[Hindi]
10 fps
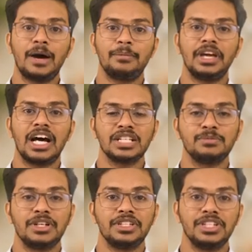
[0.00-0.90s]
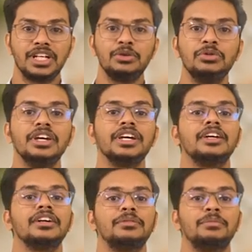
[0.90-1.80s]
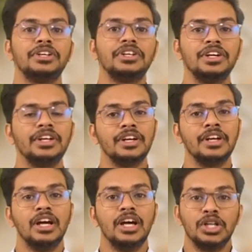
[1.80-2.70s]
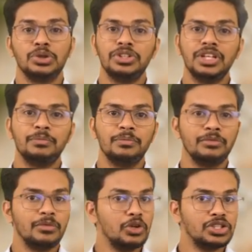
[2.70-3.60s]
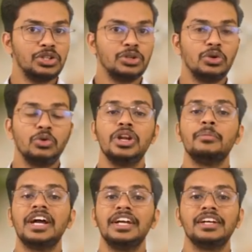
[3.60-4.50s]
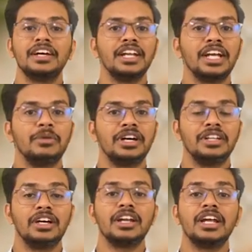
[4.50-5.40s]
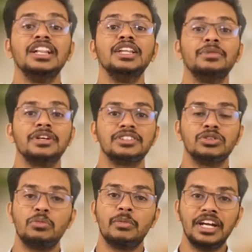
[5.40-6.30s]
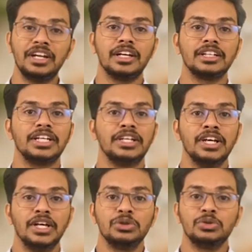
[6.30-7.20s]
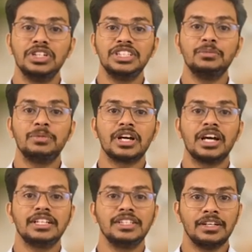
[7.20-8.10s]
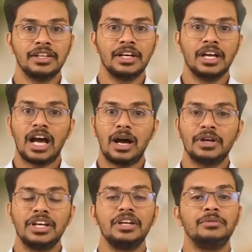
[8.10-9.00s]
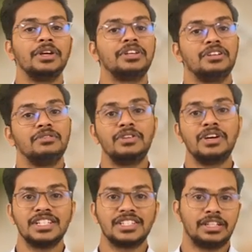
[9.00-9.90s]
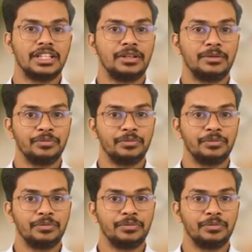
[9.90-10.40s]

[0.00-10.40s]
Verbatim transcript: आपके आसपास चिकनगुनिया के अगर पेशेंट है तो ये मॉस्किटो उन्हें बाइट करने के बाद अगर हेल्दी पर्सन को बाइट करता है तो इसी प्रकार से आपका ये इन्फेक्शन फैल सकता है